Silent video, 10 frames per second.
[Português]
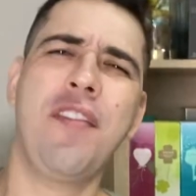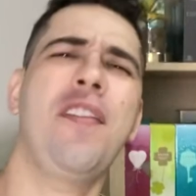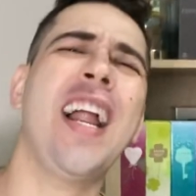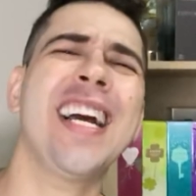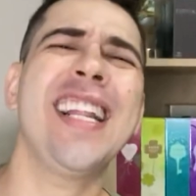
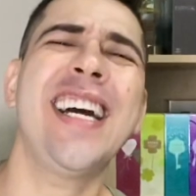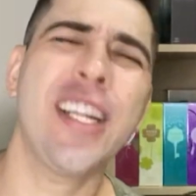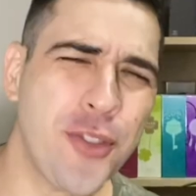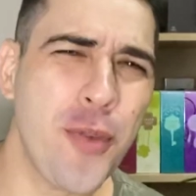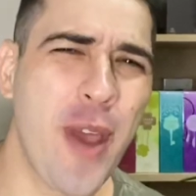Fala
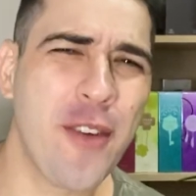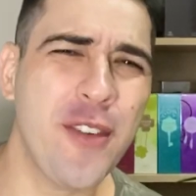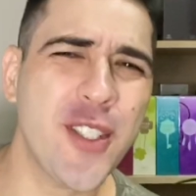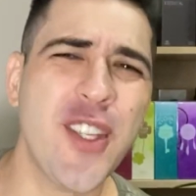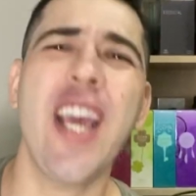galera, tudo bem com
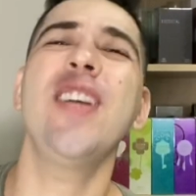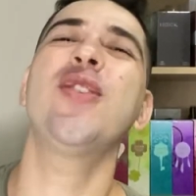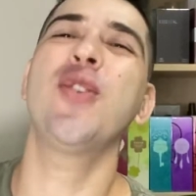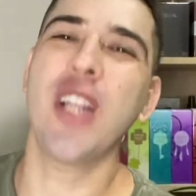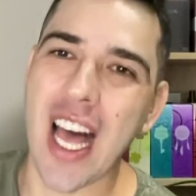
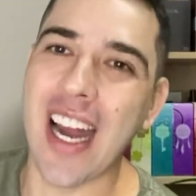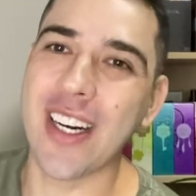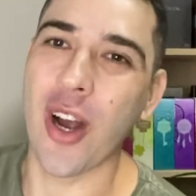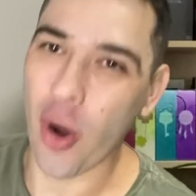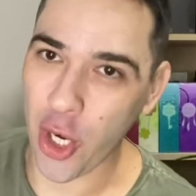vocês?
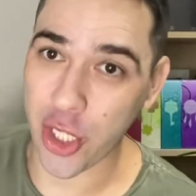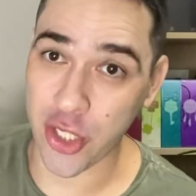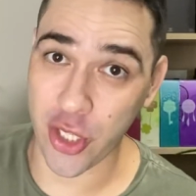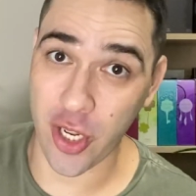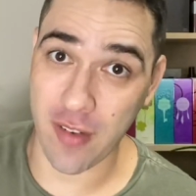Olá! Olha aqui
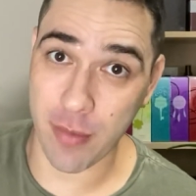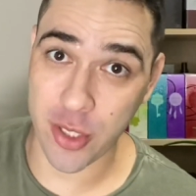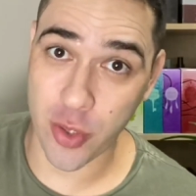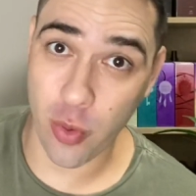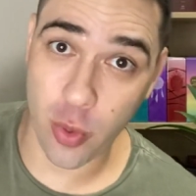já
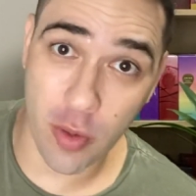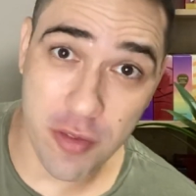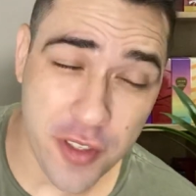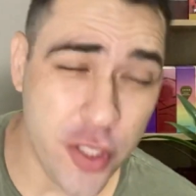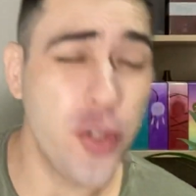novamente estou com um novo
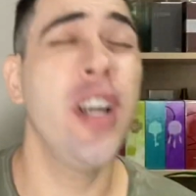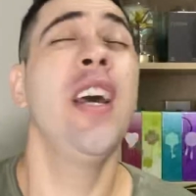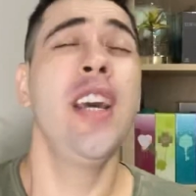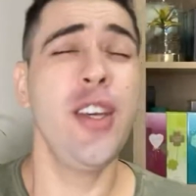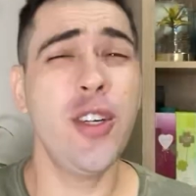vídeo
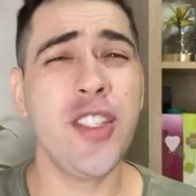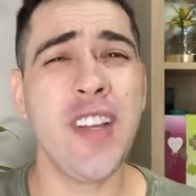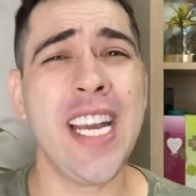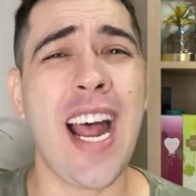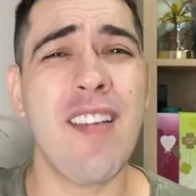e hoje
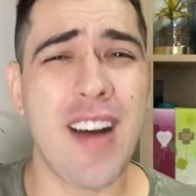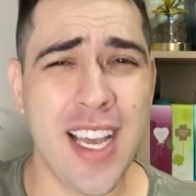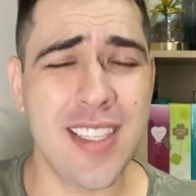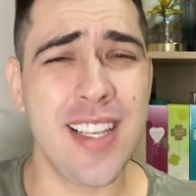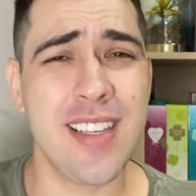vim gravar a
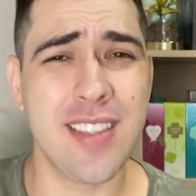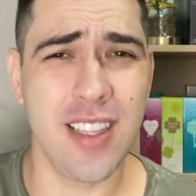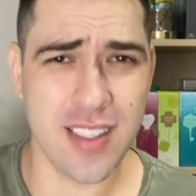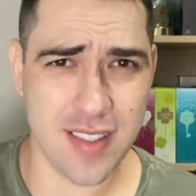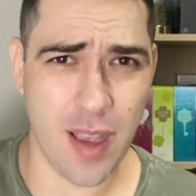resenha desse
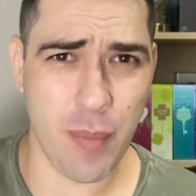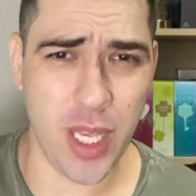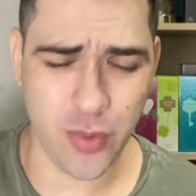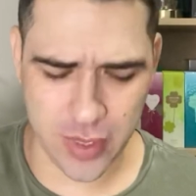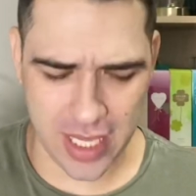
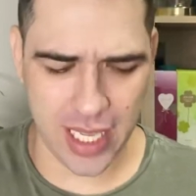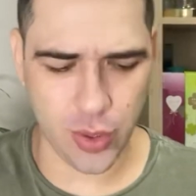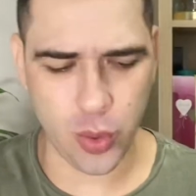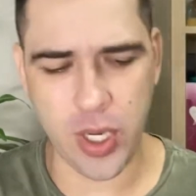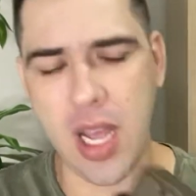lançamento da
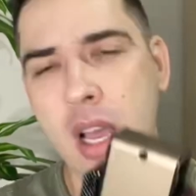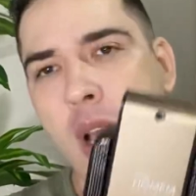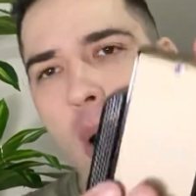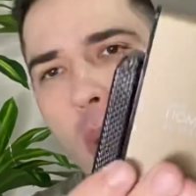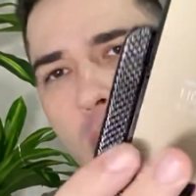Natura, o